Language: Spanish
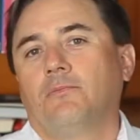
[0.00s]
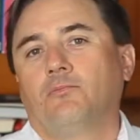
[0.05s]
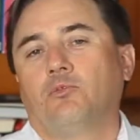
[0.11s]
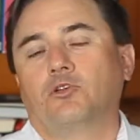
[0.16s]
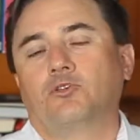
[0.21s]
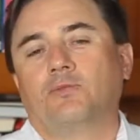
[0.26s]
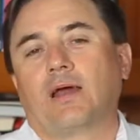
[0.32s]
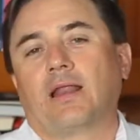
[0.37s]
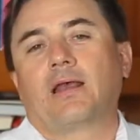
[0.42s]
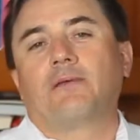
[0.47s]

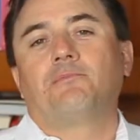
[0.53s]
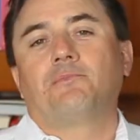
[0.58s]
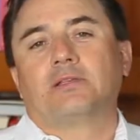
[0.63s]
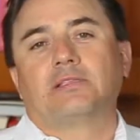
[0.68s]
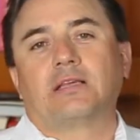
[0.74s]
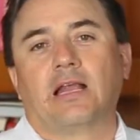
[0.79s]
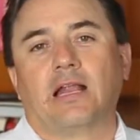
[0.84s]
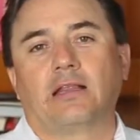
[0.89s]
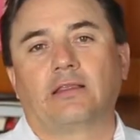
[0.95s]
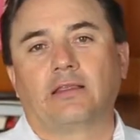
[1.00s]
pues van a
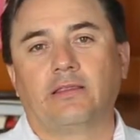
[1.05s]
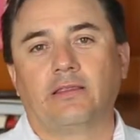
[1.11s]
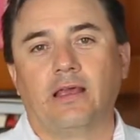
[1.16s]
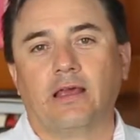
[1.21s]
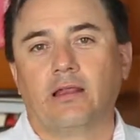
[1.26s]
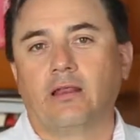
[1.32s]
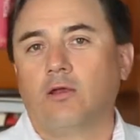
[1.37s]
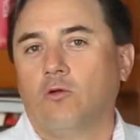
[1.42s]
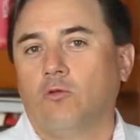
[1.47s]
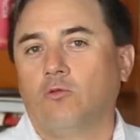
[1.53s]
empezar a
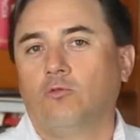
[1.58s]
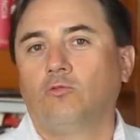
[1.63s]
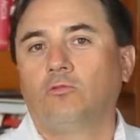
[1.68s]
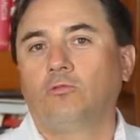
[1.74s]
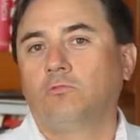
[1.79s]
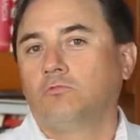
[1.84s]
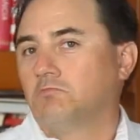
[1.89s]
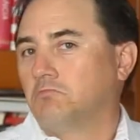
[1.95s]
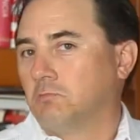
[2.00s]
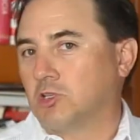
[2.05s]
tener
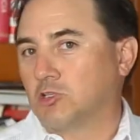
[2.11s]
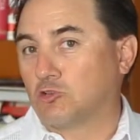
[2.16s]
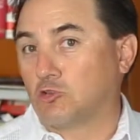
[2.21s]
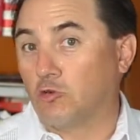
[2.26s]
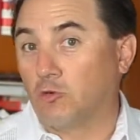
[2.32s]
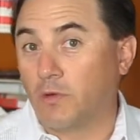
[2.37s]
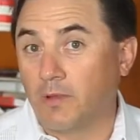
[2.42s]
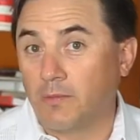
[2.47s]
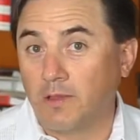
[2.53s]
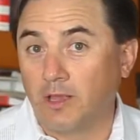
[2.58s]
un
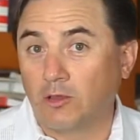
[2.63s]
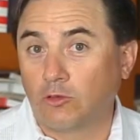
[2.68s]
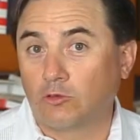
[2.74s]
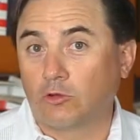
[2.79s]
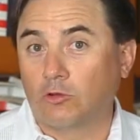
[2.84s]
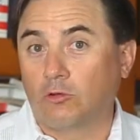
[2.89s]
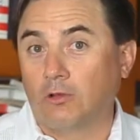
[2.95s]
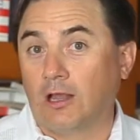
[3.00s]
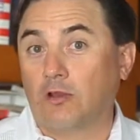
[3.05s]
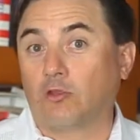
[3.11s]

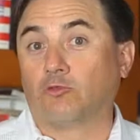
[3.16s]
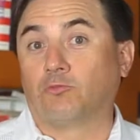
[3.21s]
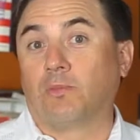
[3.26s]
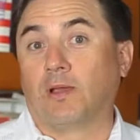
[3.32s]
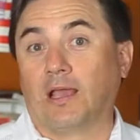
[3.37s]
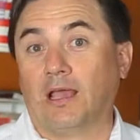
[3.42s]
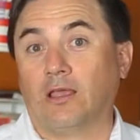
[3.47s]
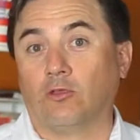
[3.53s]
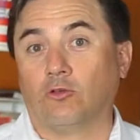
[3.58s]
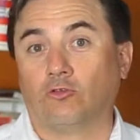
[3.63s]
descubrimiento en los
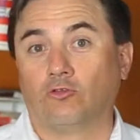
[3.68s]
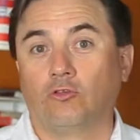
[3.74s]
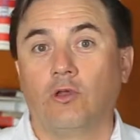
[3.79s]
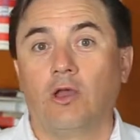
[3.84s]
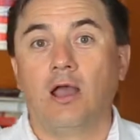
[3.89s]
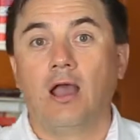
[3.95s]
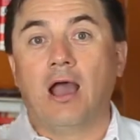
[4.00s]
pequeños.